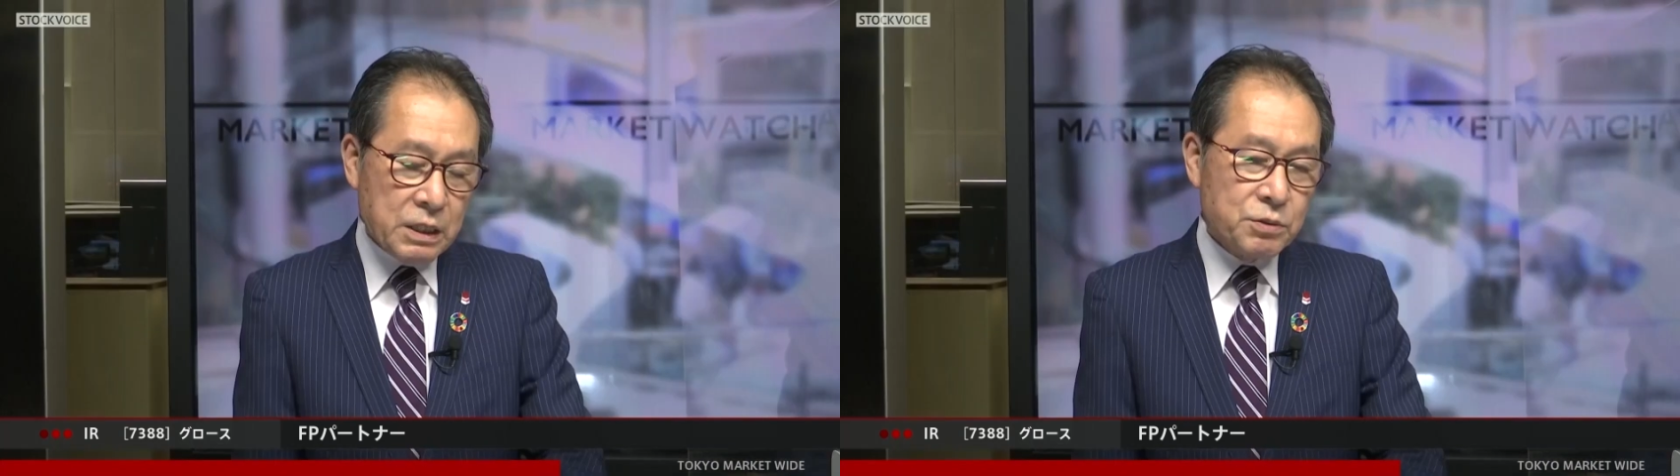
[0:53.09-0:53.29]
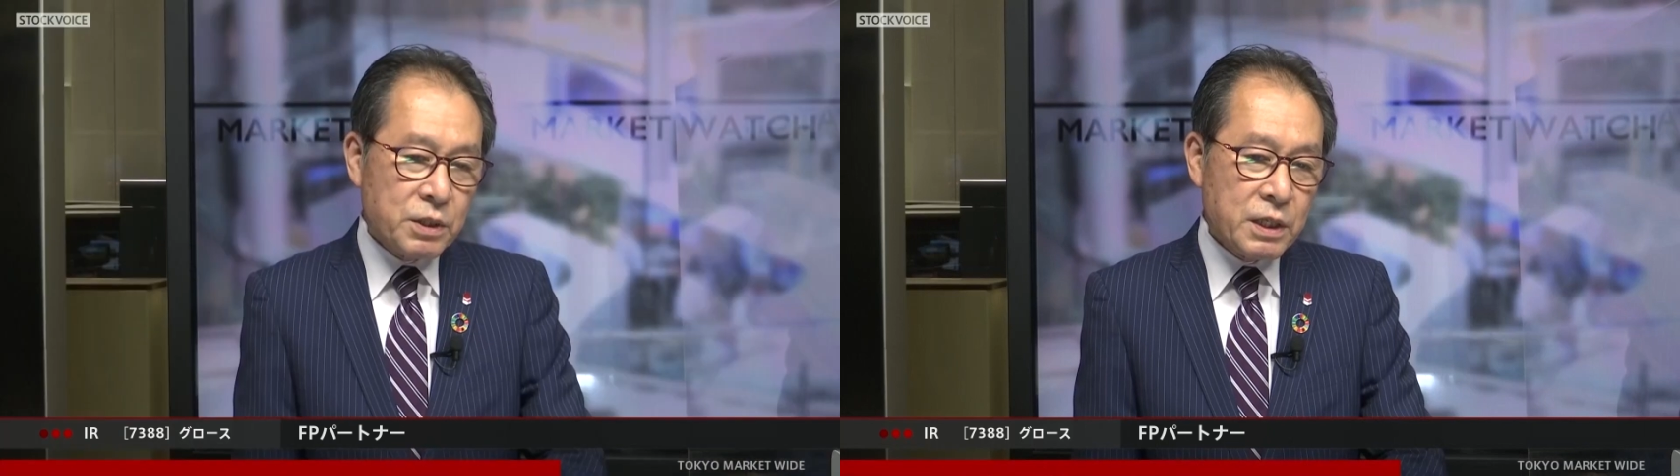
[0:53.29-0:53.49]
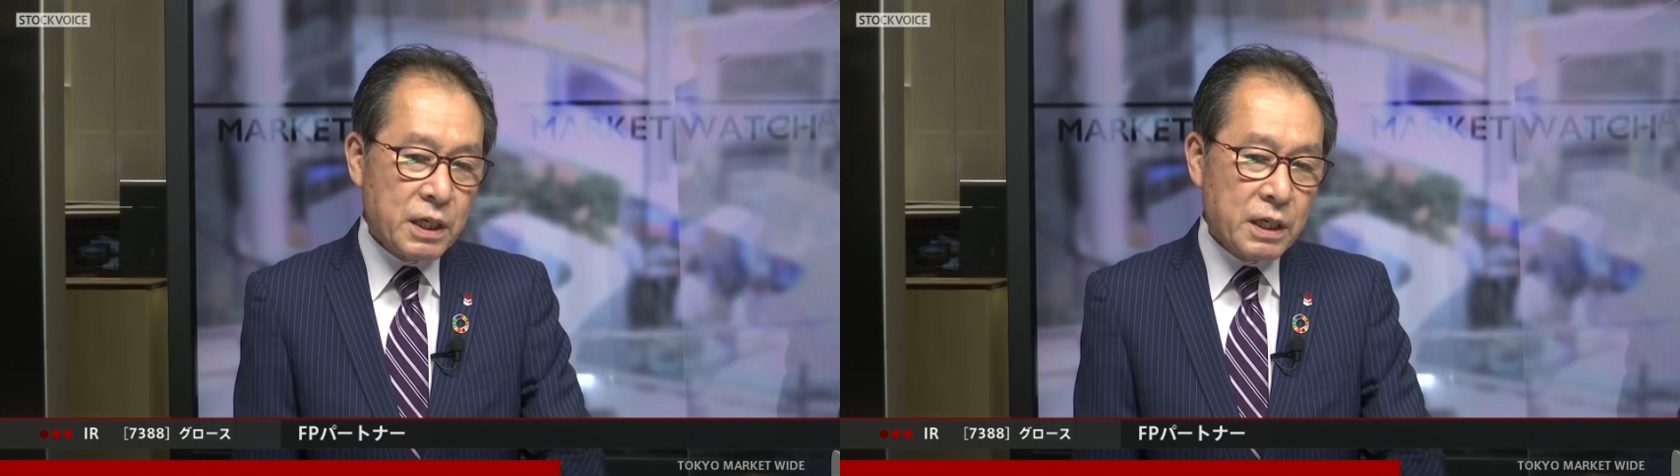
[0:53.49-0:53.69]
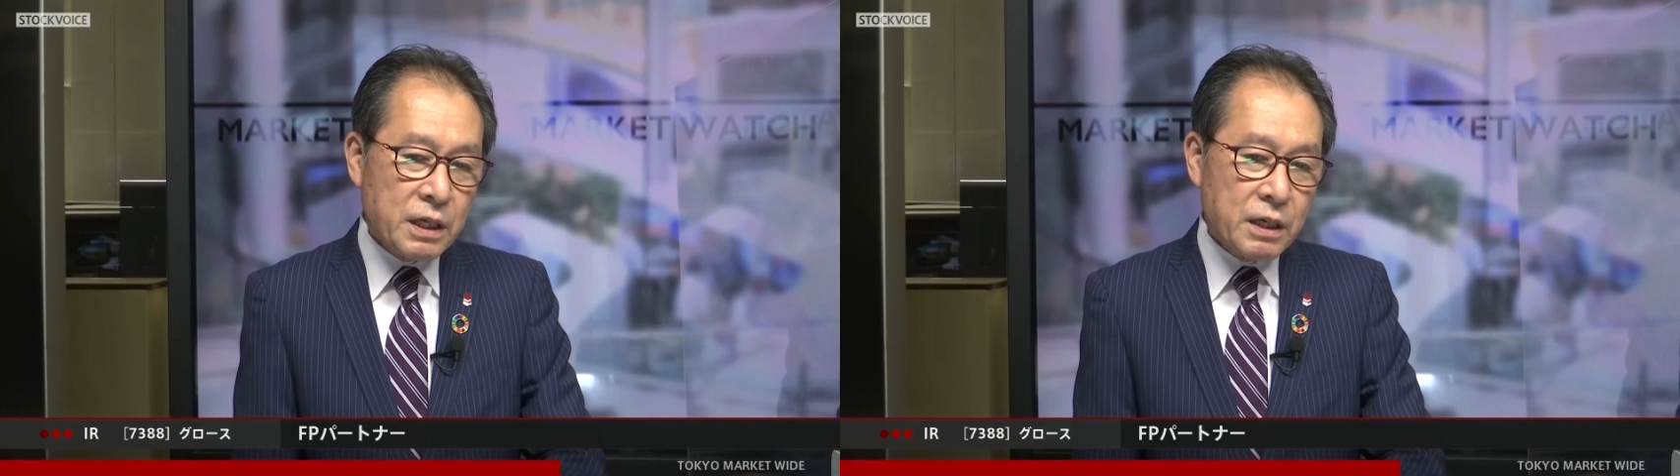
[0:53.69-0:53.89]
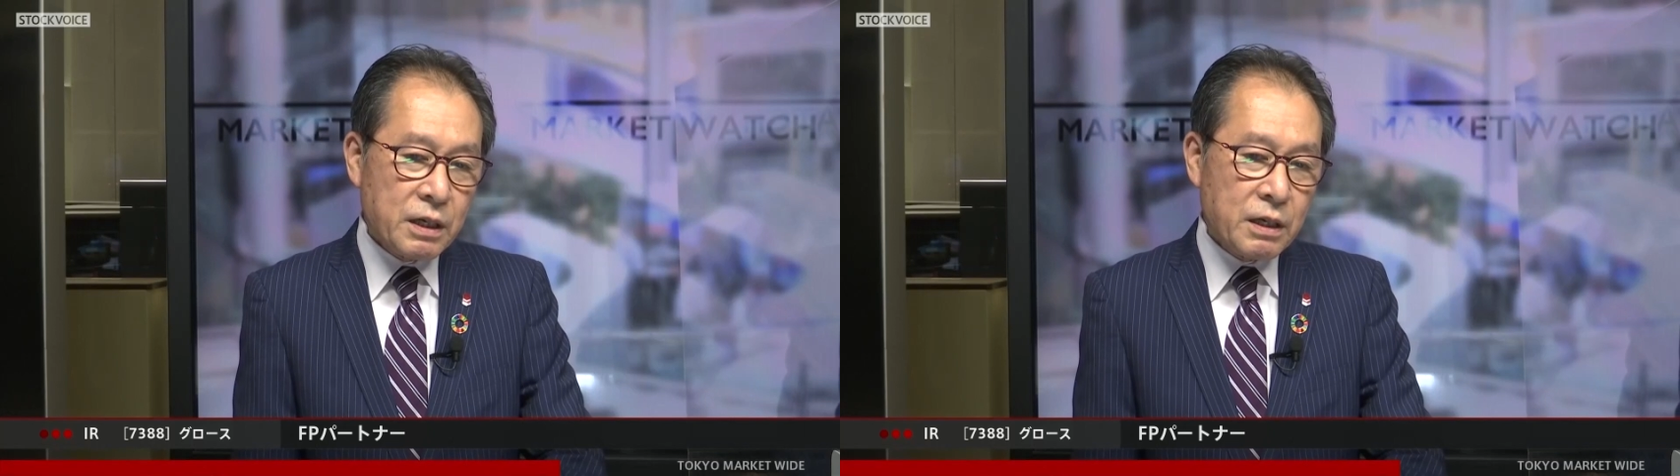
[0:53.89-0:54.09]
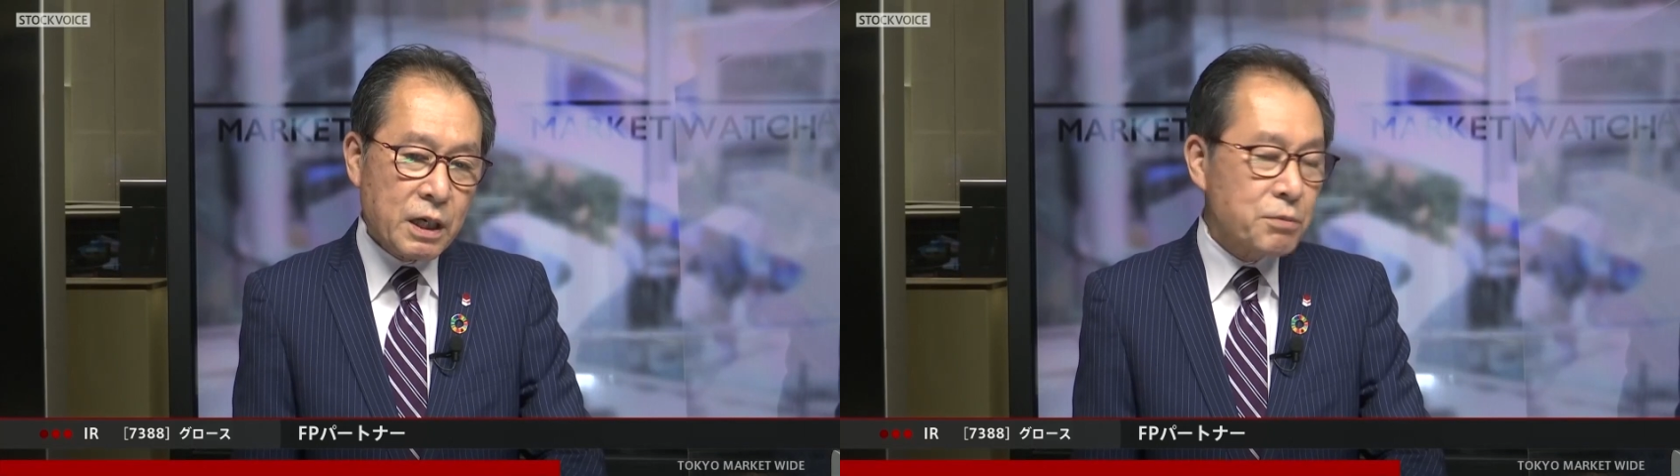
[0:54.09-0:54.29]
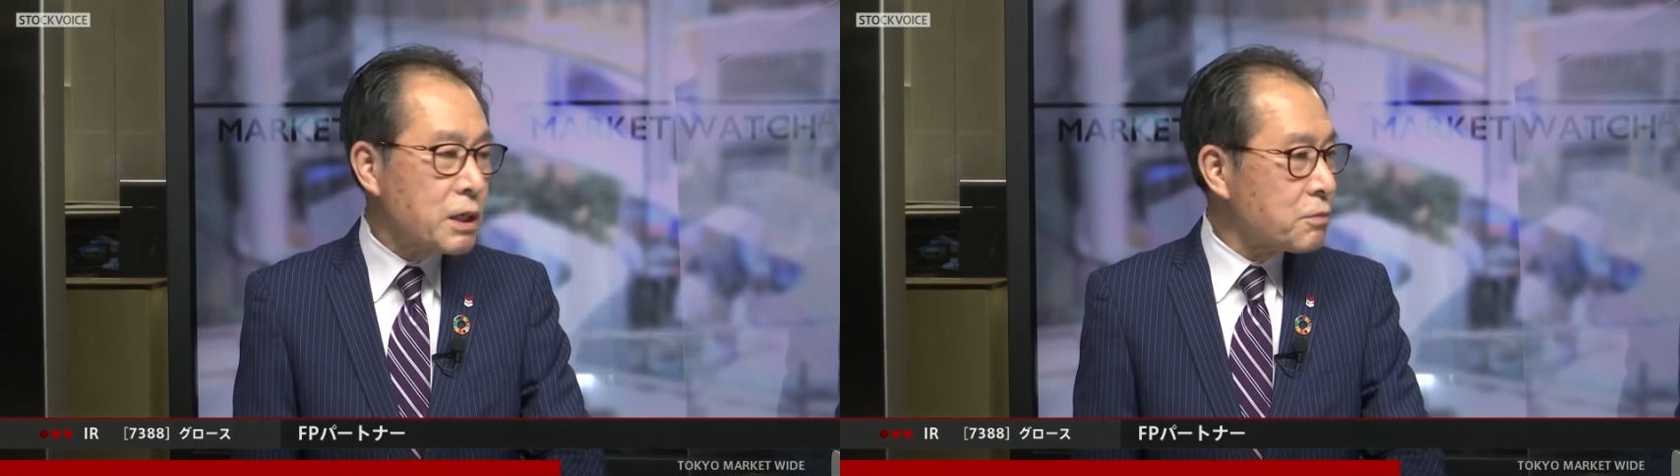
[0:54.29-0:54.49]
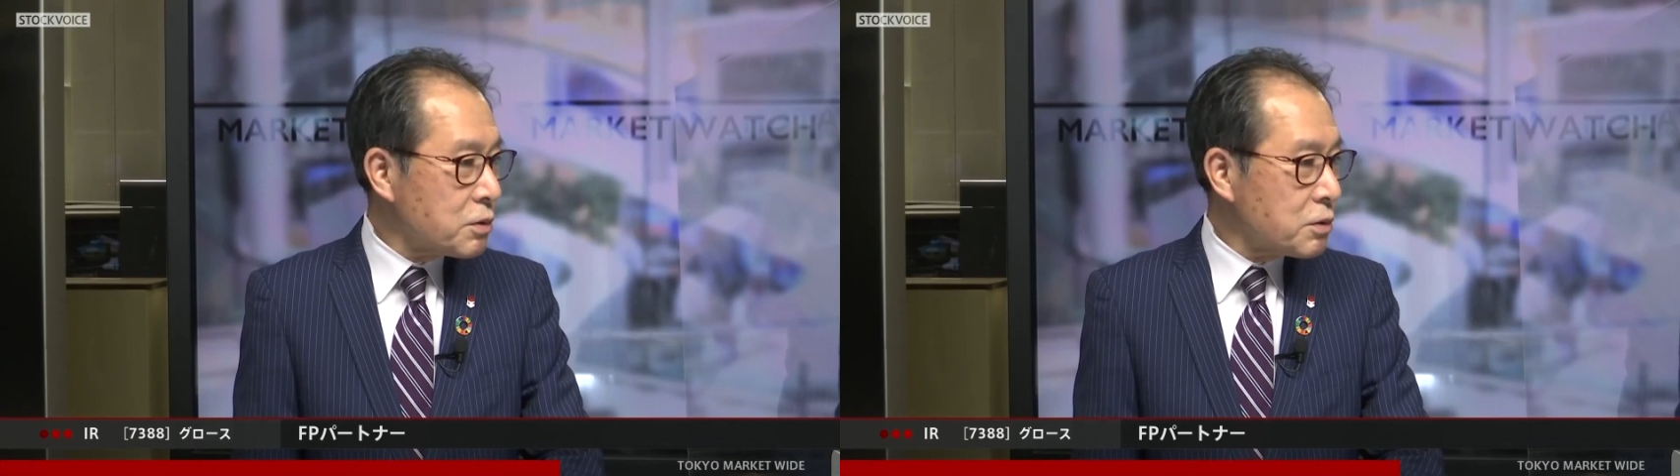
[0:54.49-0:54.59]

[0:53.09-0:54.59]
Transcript: それで株価